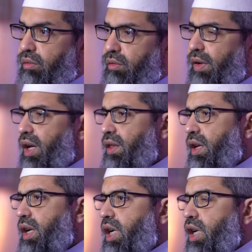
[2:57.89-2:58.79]
فهذا
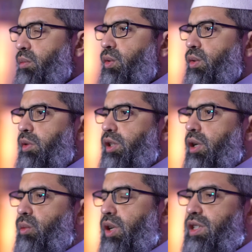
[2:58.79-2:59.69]
نعلمه
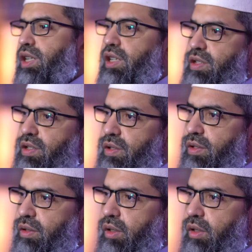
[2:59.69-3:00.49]
بضرورة الحس